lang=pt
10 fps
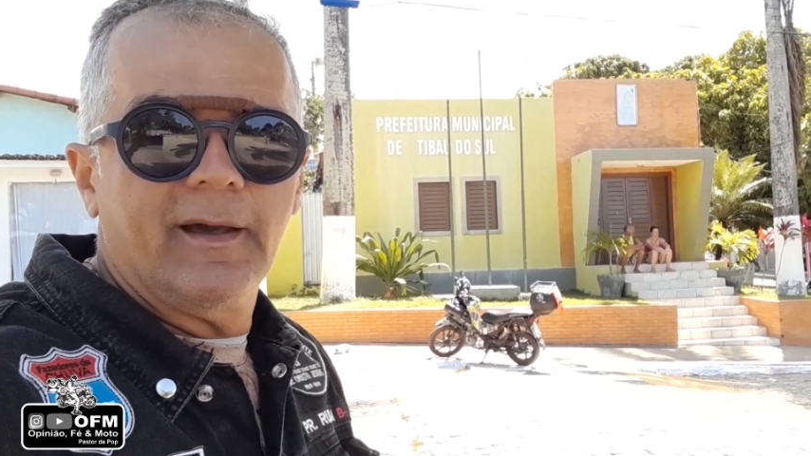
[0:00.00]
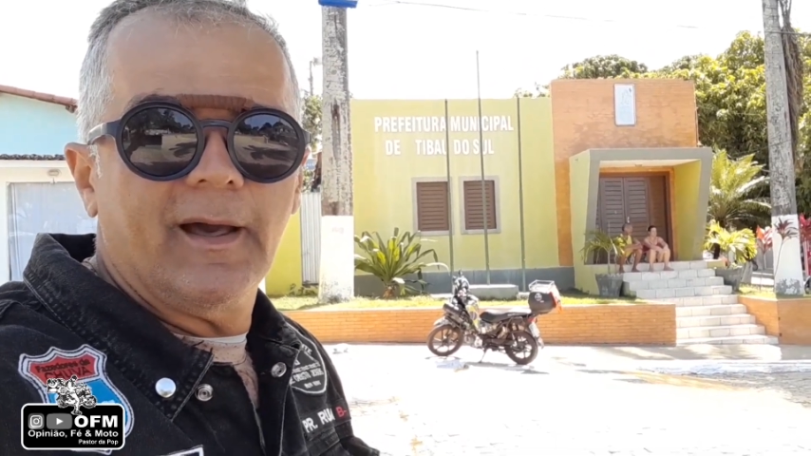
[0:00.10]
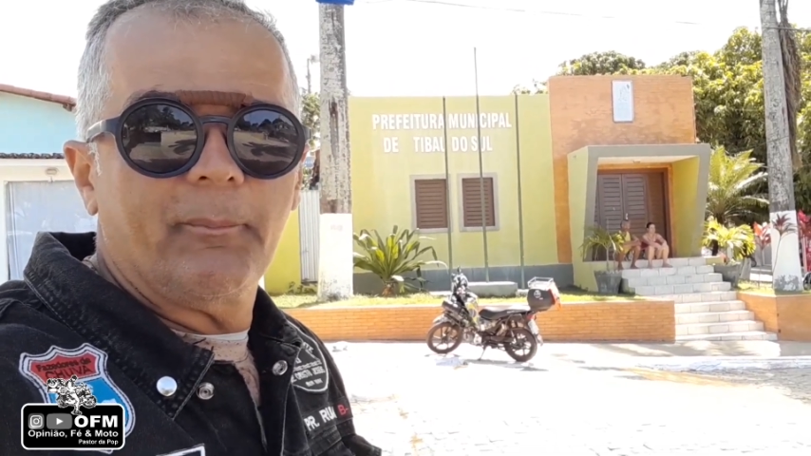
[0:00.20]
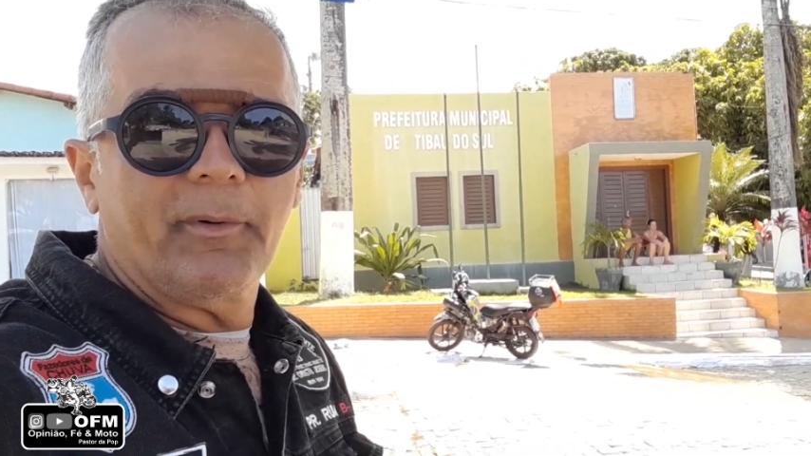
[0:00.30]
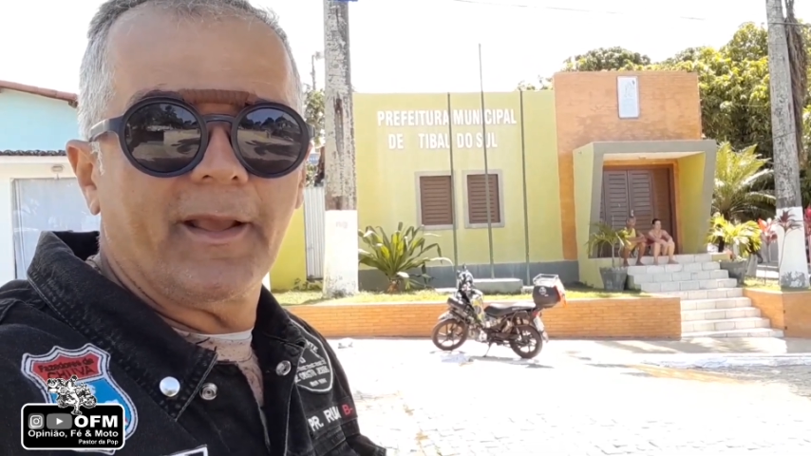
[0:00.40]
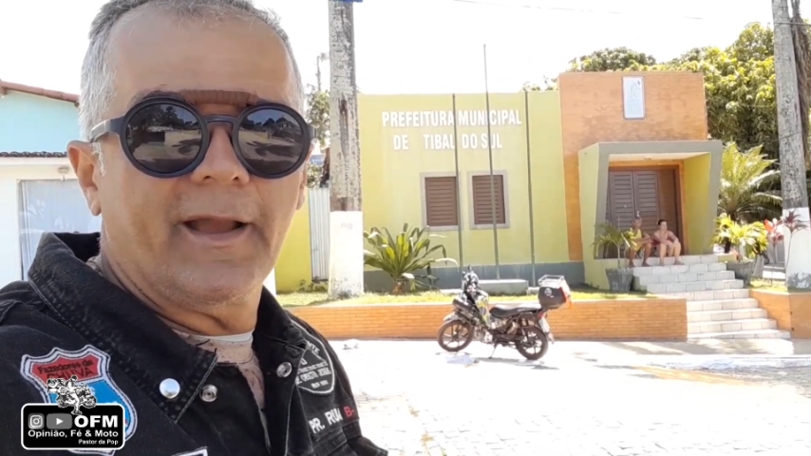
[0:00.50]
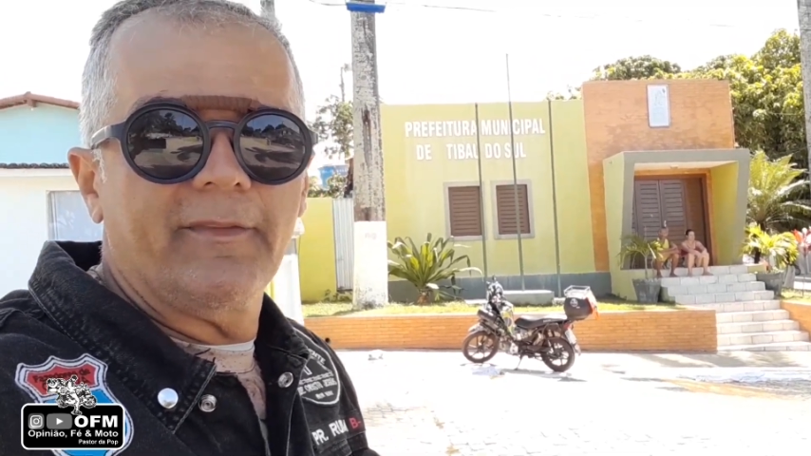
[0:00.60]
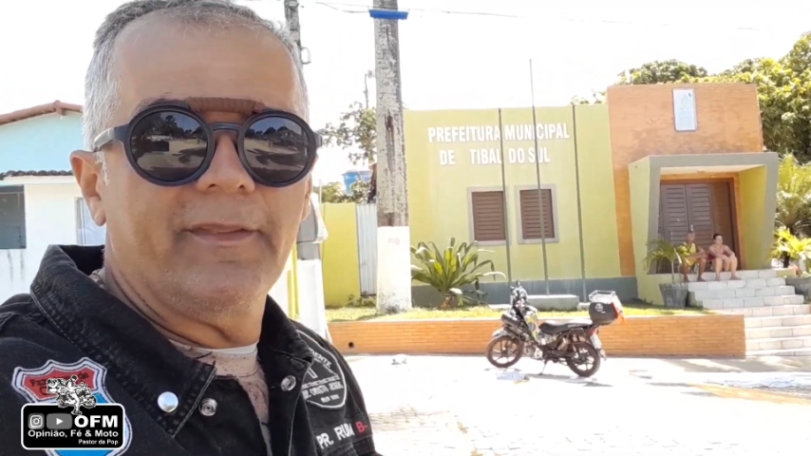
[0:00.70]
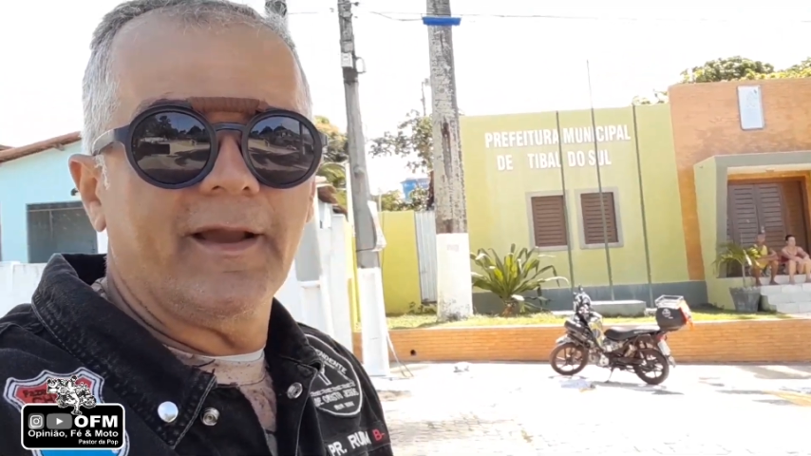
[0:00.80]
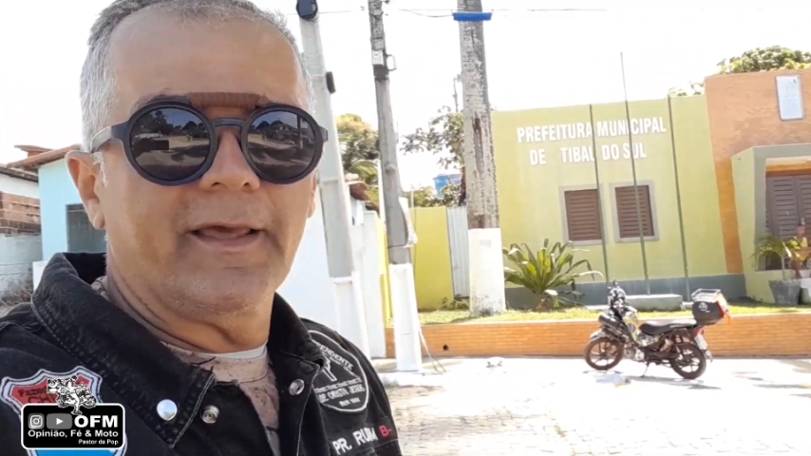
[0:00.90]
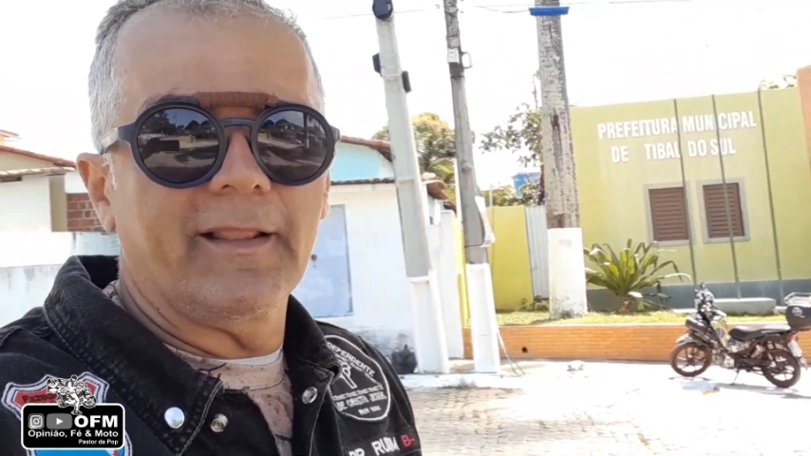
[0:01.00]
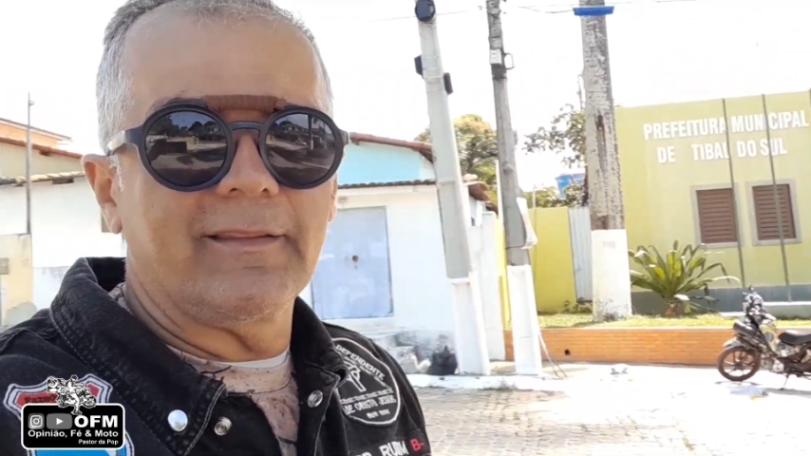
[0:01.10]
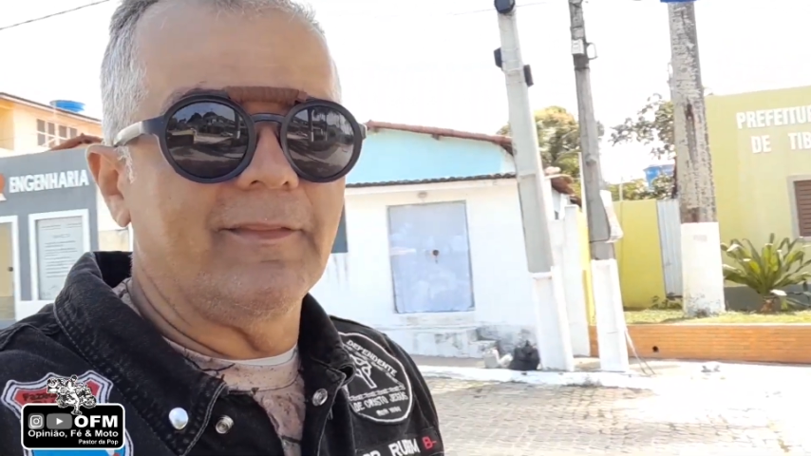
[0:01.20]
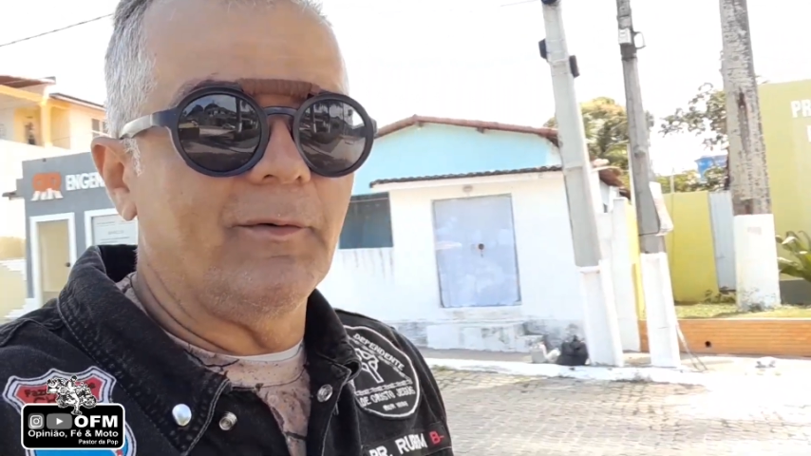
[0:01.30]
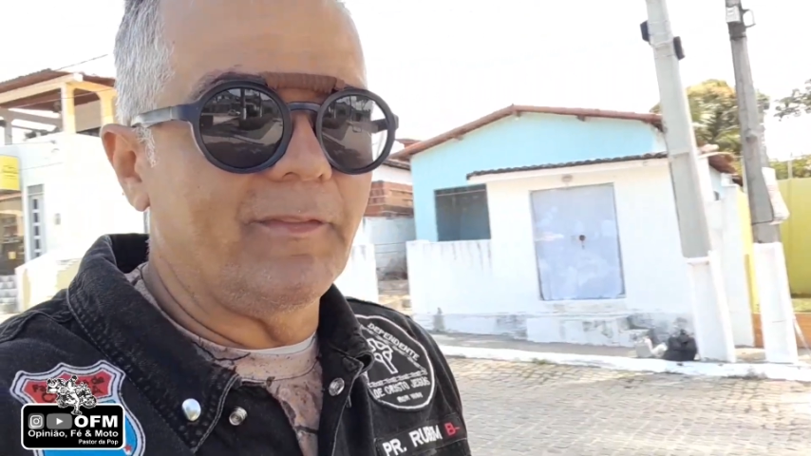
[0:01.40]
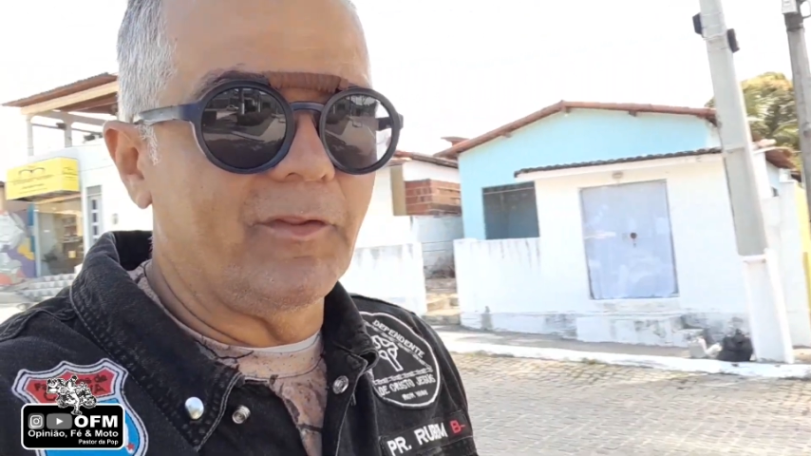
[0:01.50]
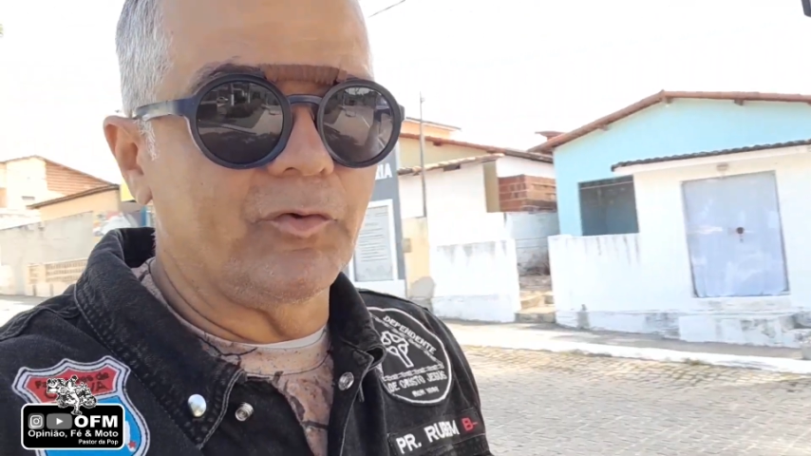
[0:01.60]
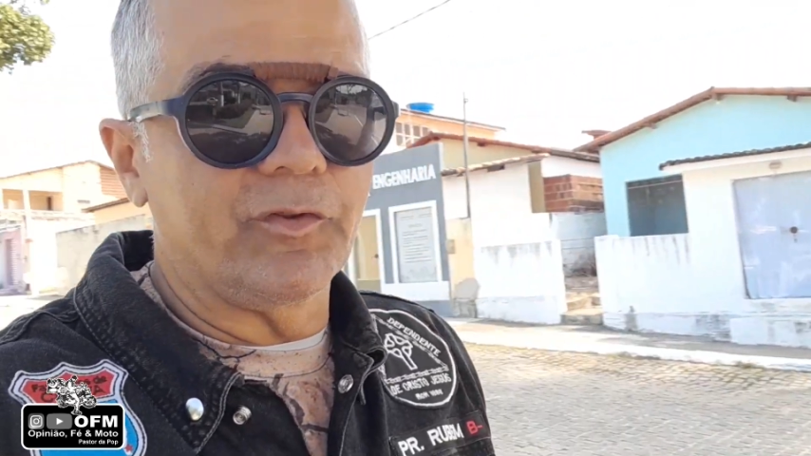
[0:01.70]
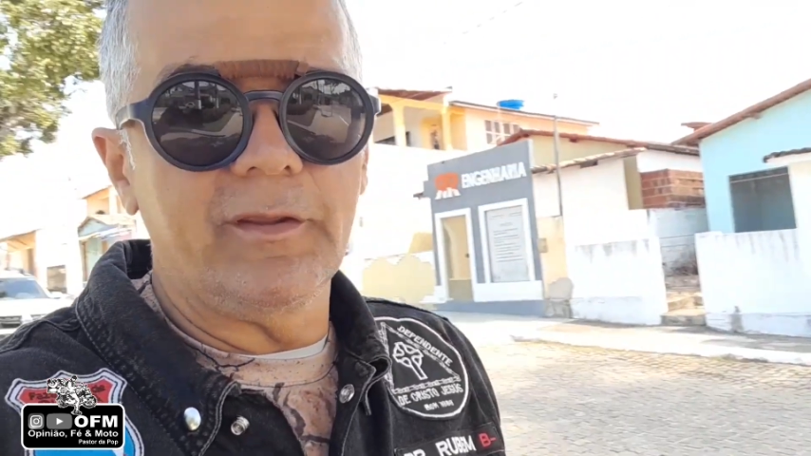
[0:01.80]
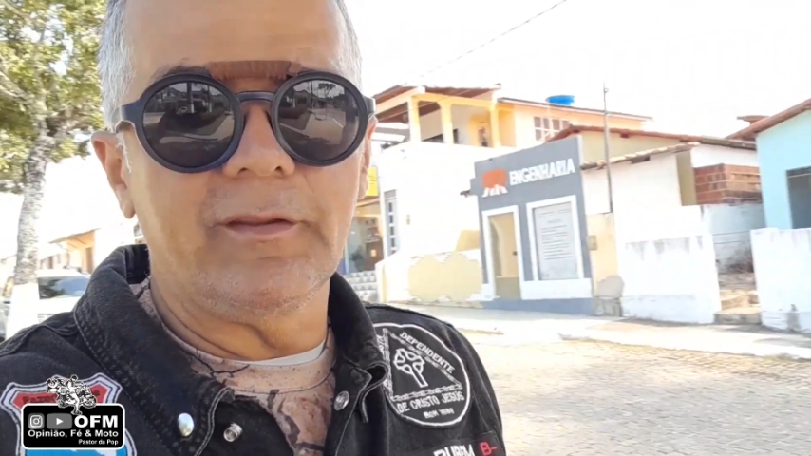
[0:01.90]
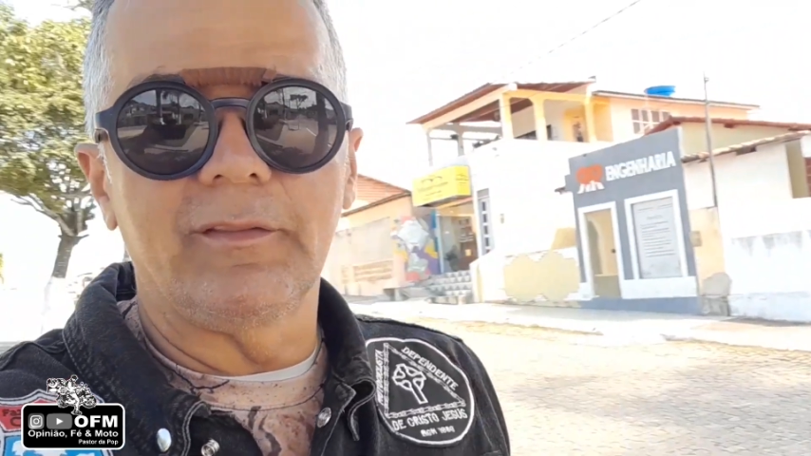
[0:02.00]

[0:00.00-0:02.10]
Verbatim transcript: A pegada e a gratidão a Deus, né?